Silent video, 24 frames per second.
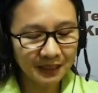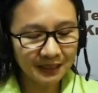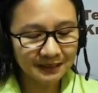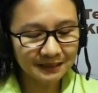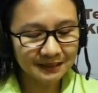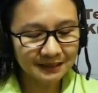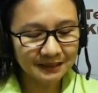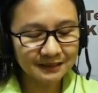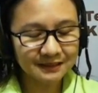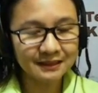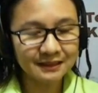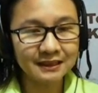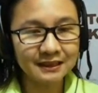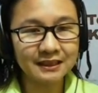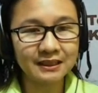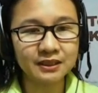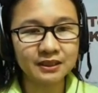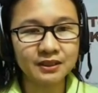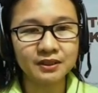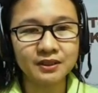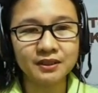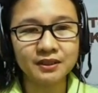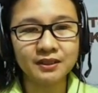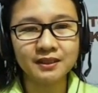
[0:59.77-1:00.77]
paste it
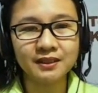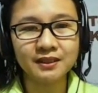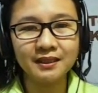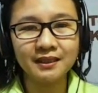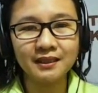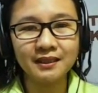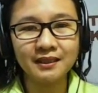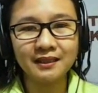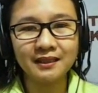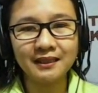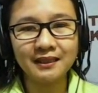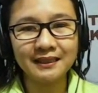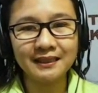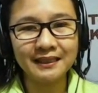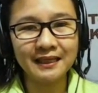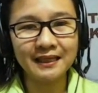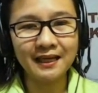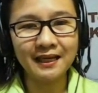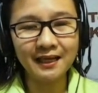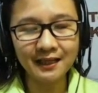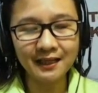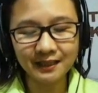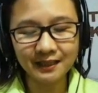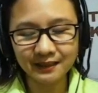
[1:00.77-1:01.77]
here.
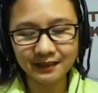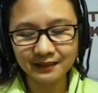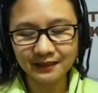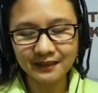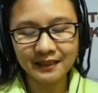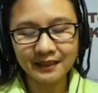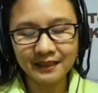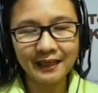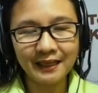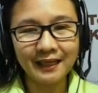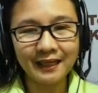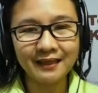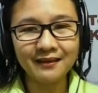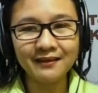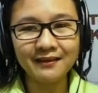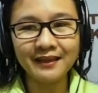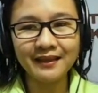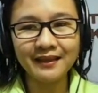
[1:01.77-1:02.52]
Yan. And